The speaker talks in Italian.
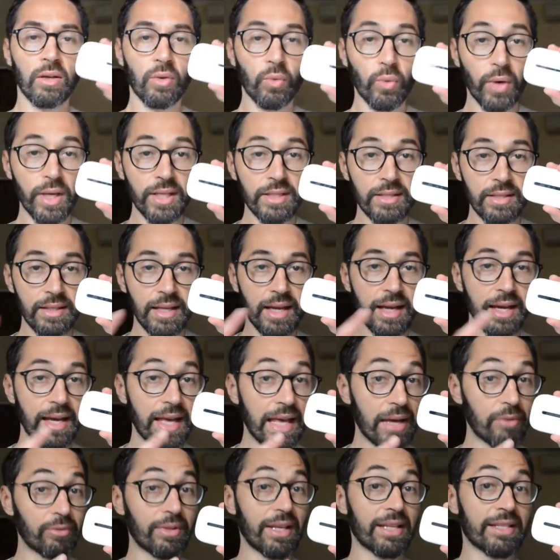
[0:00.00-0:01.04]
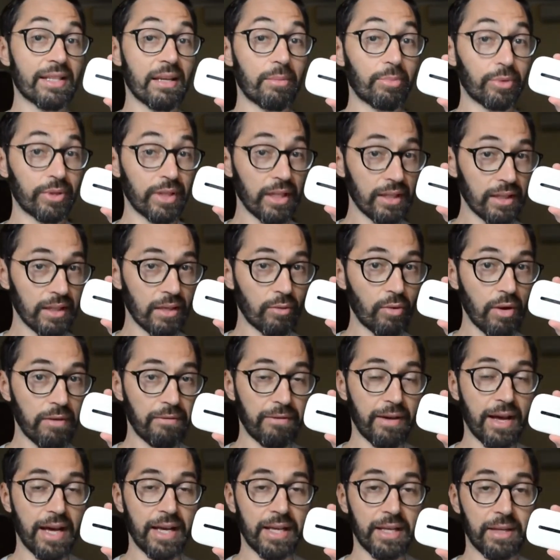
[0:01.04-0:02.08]
Questa è una saponetta
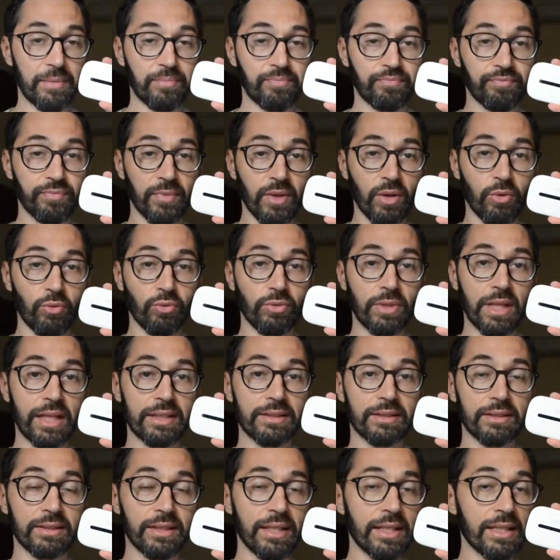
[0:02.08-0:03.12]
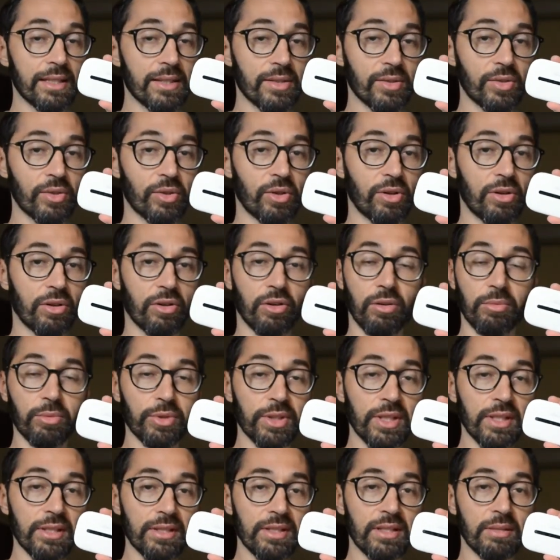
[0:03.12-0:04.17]
wifi, un attrezzo
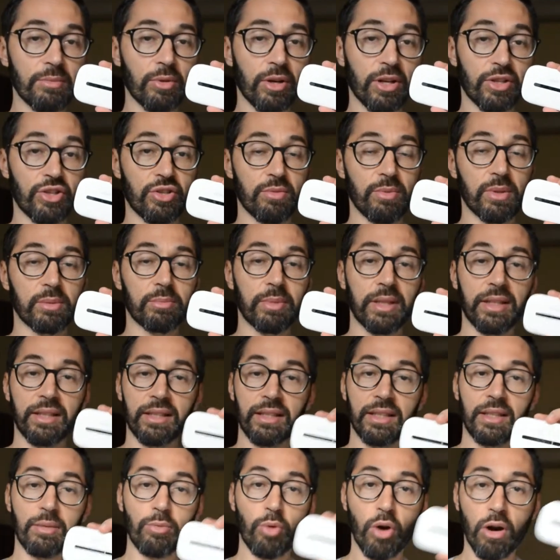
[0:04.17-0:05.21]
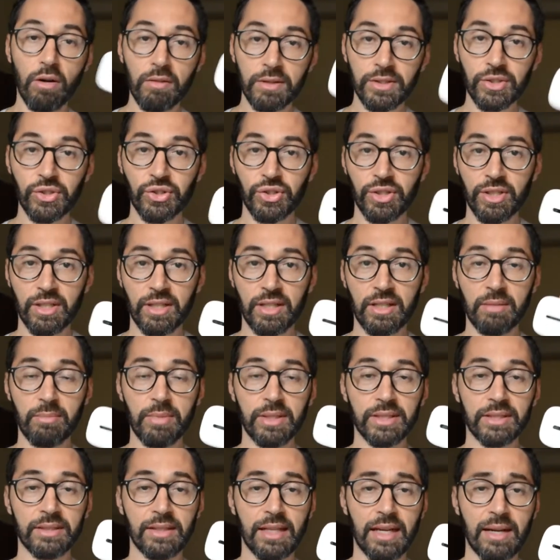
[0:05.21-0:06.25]
comodissimo che ci permette di muoverci in
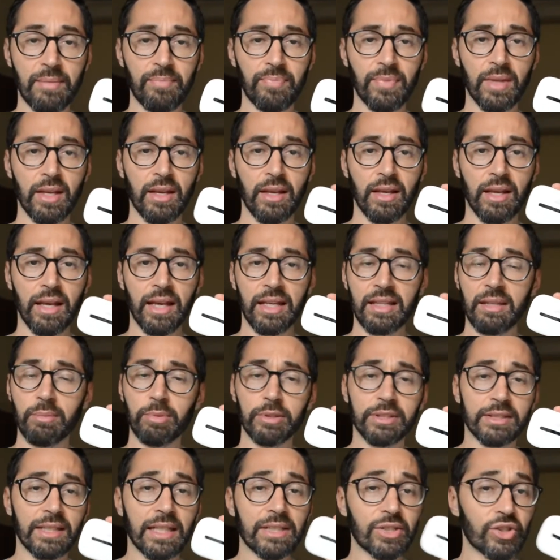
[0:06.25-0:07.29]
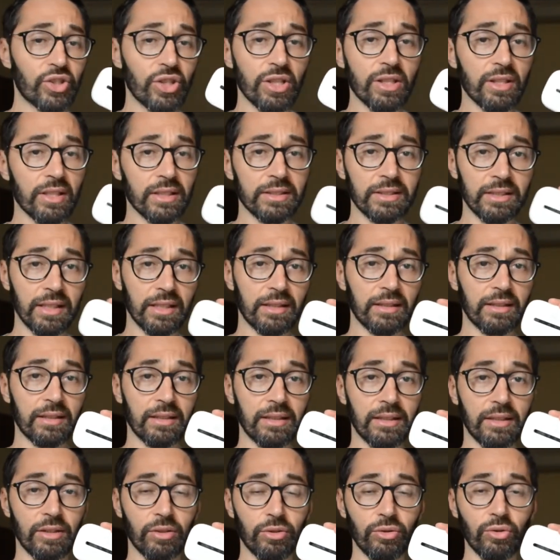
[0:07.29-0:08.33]
libertà e di portarci internet
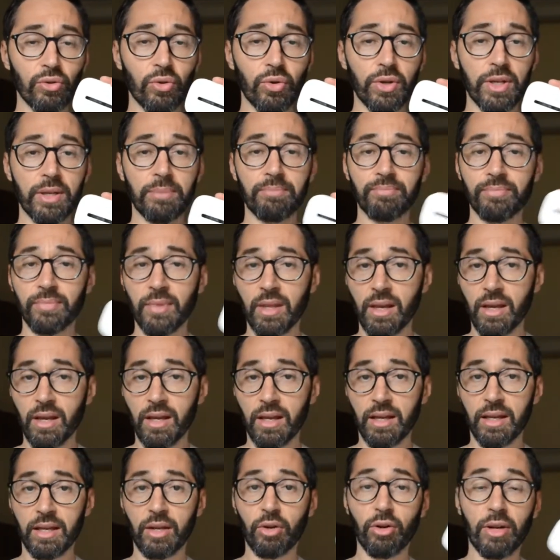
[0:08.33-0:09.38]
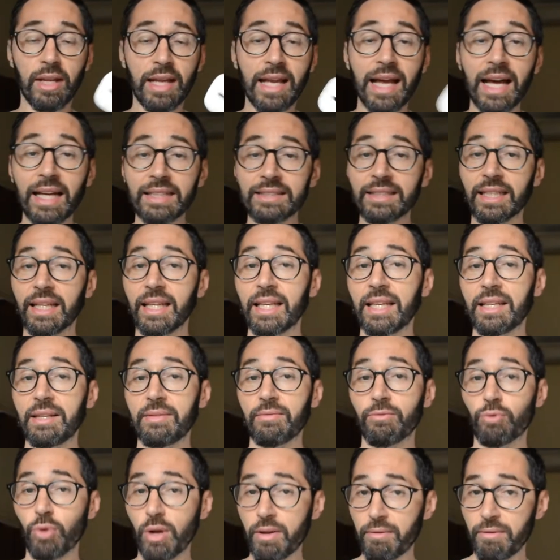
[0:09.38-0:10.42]
eh, con noi, eh, collegare
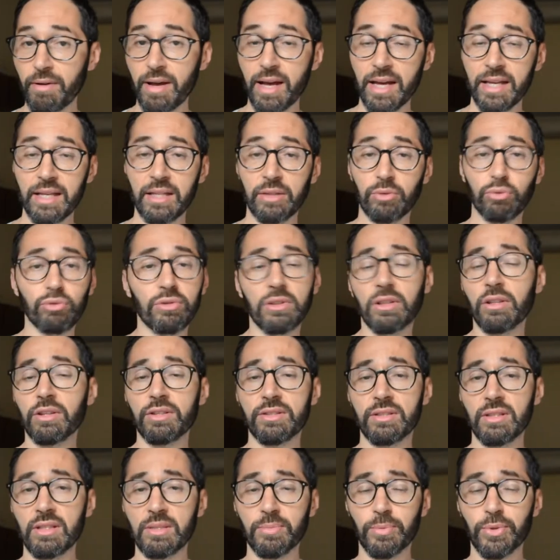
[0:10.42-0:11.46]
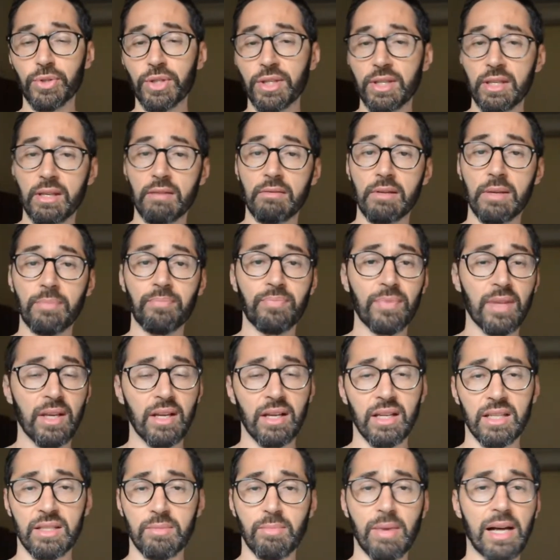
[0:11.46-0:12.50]
in wifi tutti i nostri dispositivi,
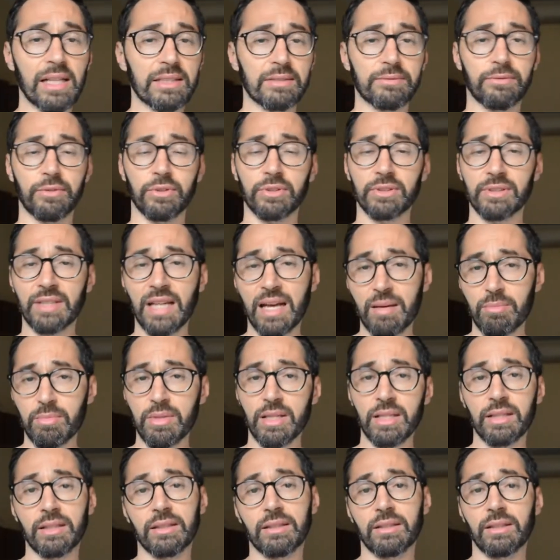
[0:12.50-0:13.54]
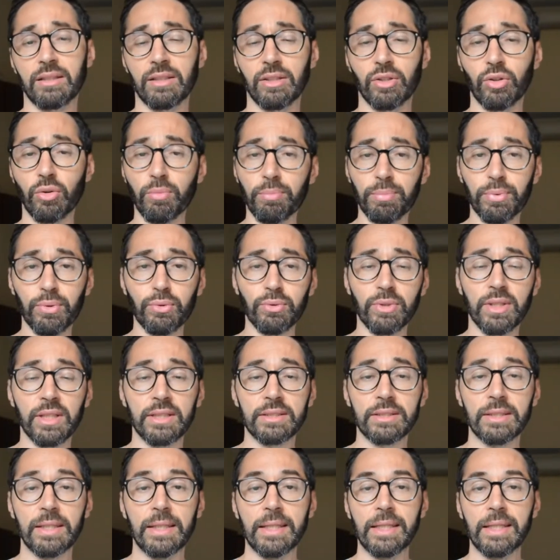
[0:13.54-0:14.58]
smartphone, tablet, eh,
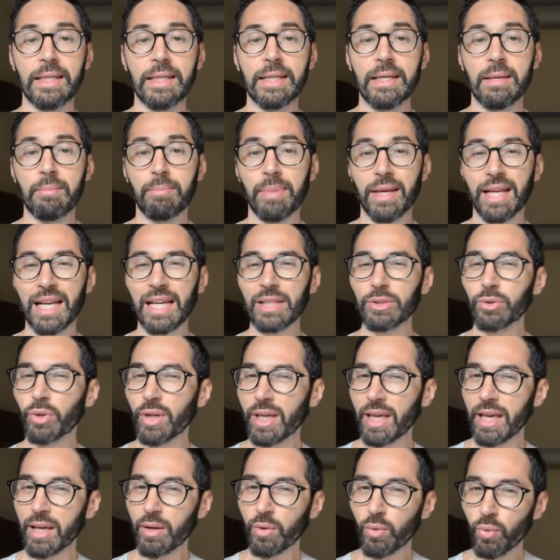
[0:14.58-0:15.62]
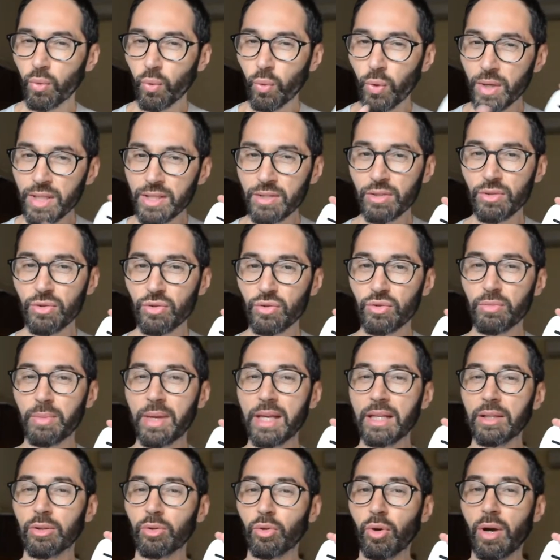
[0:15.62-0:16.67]
computer. Peccato che questo
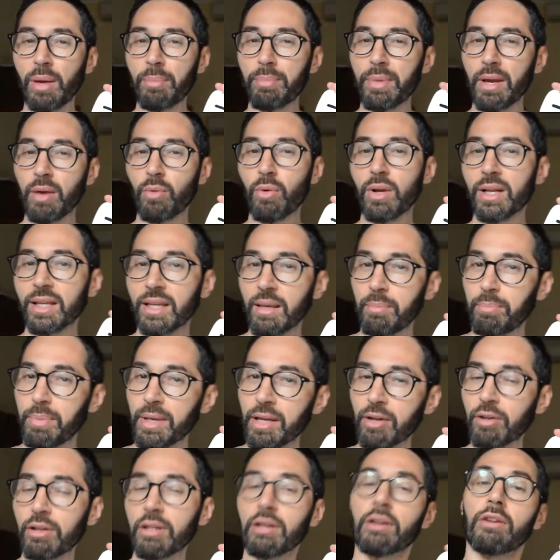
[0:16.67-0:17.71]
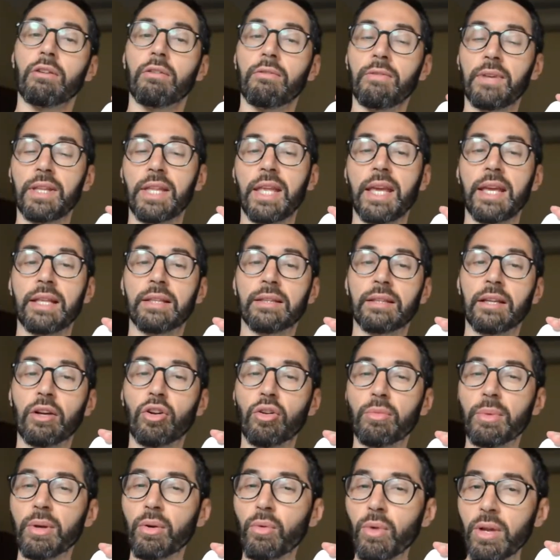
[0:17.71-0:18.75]
strumento abbia qualche piccolo inconveniente,
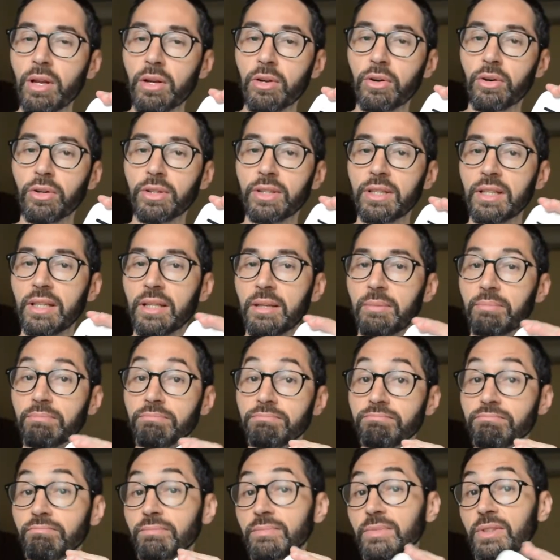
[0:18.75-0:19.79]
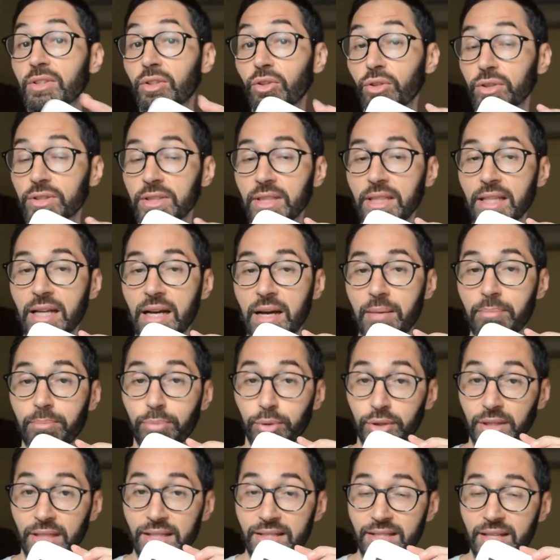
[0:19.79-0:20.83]
come quello di in teoria
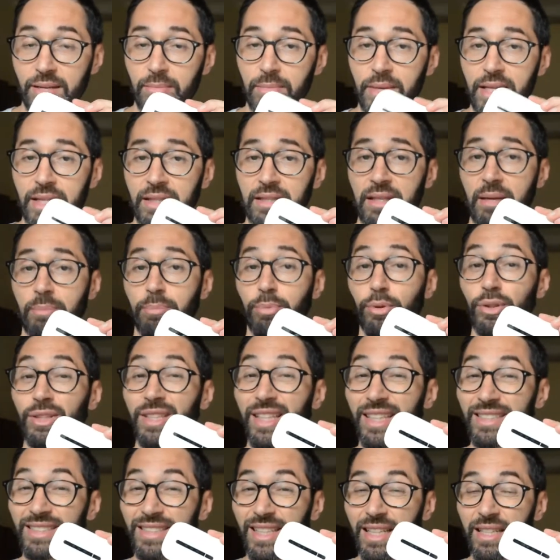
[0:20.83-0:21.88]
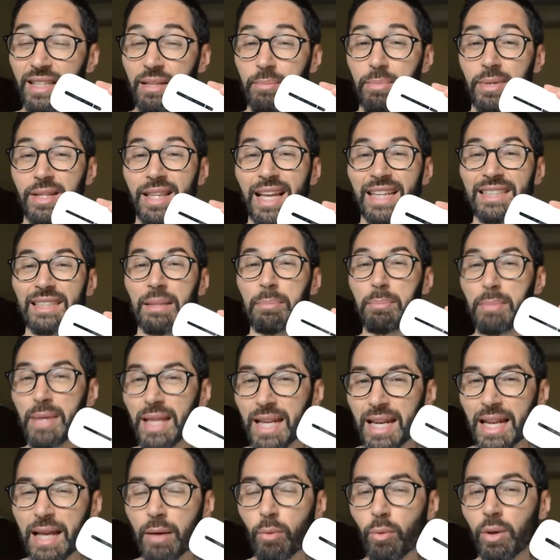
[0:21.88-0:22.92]
potenzialmente poterti addebitare
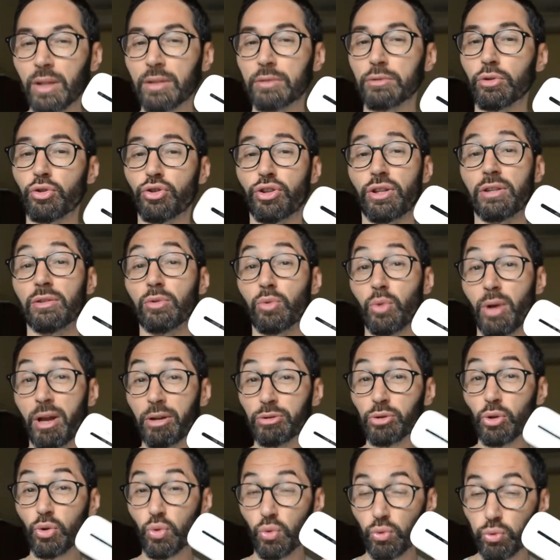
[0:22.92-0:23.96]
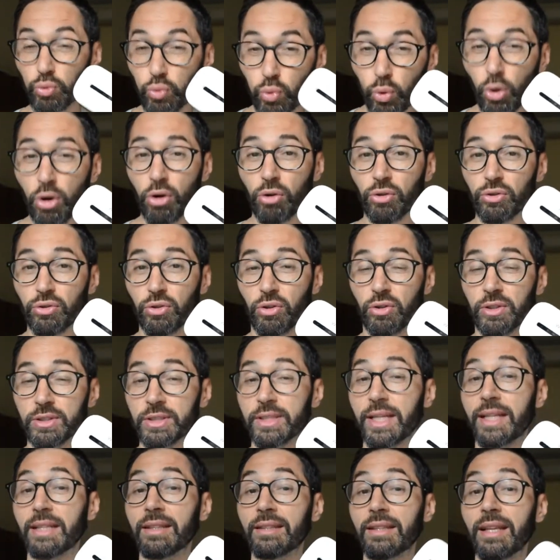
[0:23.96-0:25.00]
1400 euro sul tuo conto
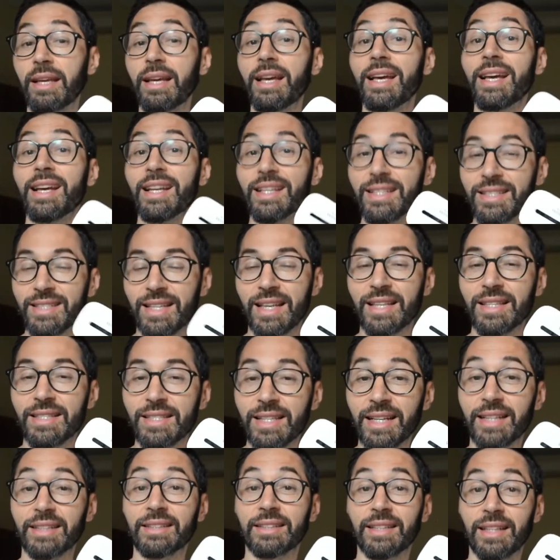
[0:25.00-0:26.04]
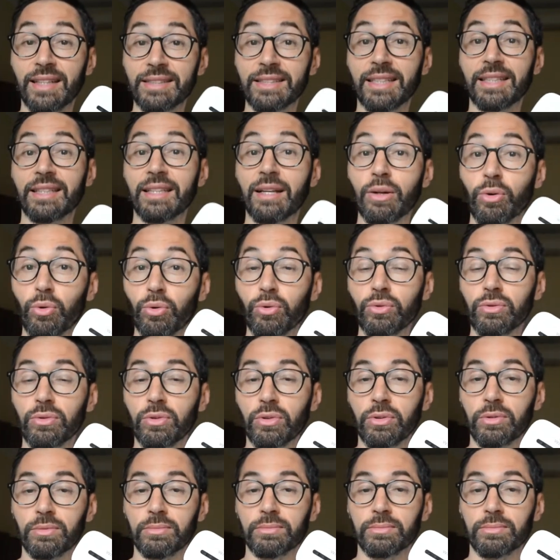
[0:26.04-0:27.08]
corrente senza che te ne renda conto.